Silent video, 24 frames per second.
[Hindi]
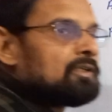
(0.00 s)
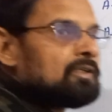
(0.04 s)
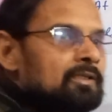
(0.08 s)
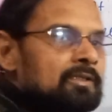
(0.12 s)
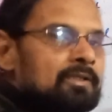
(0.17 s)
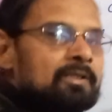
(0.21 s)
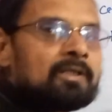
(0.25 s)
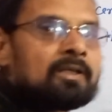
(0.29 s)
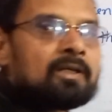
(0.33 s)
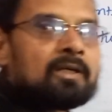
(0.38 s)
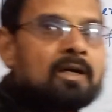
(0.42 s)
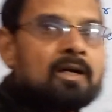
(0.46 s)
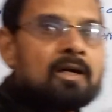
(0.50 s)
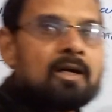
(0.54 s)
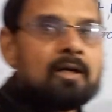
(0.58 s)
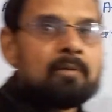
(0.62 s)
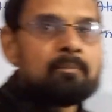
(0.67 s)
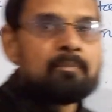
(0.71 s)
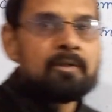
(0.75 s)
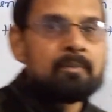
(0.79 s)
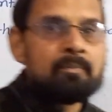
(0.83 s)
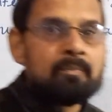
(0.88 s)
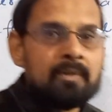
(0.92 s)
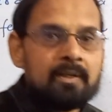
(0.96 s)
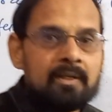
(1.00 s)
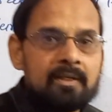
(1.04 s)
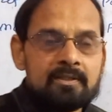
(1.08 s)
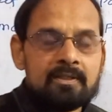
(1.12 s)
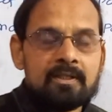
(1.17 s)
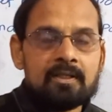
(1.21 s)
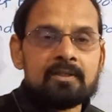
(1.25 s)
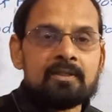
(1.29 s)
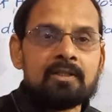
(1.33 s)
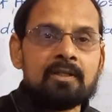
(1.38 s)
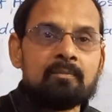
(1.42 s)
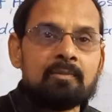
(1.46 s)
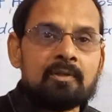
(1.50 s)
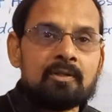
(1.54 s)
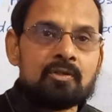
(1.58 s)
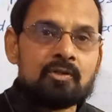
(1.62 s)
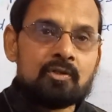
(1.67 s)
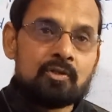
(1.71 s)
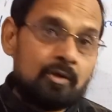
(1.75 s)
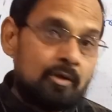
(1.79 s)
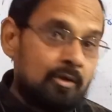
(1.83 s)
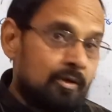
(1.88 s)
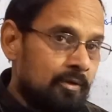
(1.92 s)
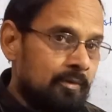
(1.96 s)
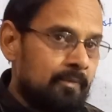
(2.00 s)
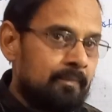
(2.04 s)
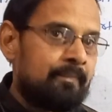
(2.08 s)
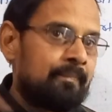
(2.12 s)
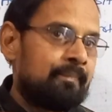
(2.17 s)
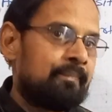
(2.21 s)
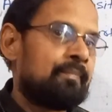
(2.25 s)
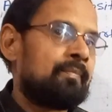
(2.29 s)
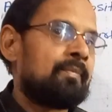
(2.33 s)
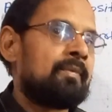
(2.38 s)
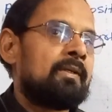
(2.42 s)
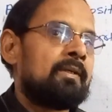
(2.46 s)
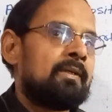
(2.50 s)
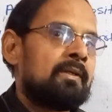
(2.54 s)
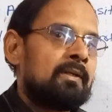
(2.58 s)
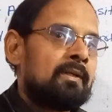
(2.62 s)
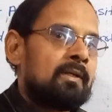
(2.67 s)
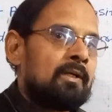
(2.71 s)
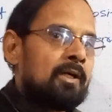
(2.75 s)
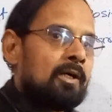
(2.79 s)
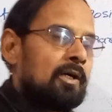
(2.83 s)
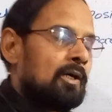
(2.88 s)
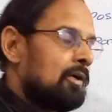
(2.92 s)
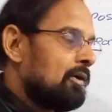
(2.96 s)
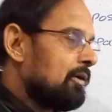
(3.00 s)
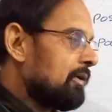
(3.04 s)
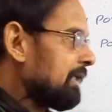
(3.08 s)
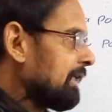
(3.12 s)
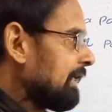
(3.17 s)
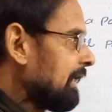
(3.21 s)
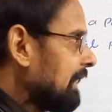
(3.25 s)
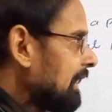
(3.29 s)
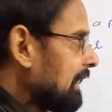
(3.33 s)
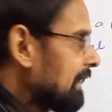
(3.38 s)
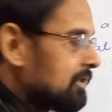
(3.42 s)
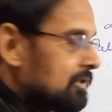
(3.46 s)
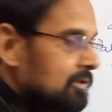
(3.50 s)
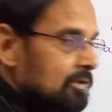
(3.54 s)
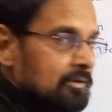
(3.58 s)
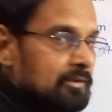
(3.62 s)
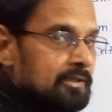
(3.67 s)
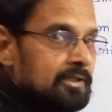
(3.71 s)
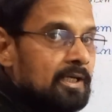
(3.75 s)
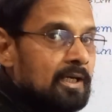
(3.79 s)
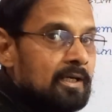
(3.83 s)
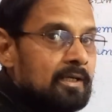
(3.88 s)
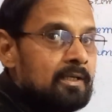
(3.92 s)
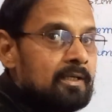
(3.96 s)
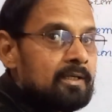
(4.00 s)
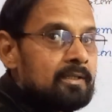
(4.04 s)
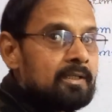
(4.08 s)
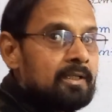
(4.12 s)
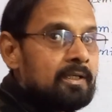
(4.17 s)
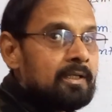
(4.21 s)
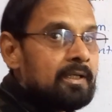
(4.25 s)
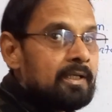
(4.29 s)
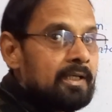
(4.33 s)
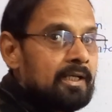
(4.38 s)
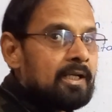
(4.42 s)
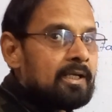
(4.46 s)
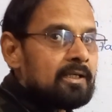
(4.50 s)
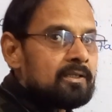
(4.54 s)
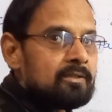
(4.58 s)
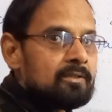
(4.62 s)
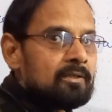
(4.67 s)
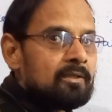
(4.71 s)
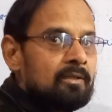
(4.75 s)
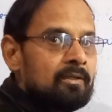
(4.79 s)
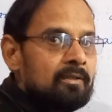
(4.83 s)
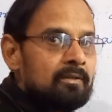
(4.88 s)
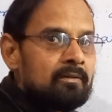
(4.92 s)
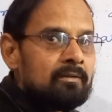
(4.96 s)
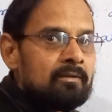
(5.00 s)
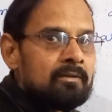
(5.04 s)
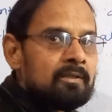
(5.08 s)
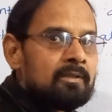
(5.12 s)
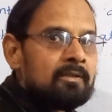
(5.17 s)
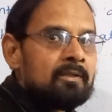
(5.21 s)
कण कहां पर पाए जाते हैं बच्चों और इलेक्ट्रॉन क्या करते हैं इलेक्ट्रॉन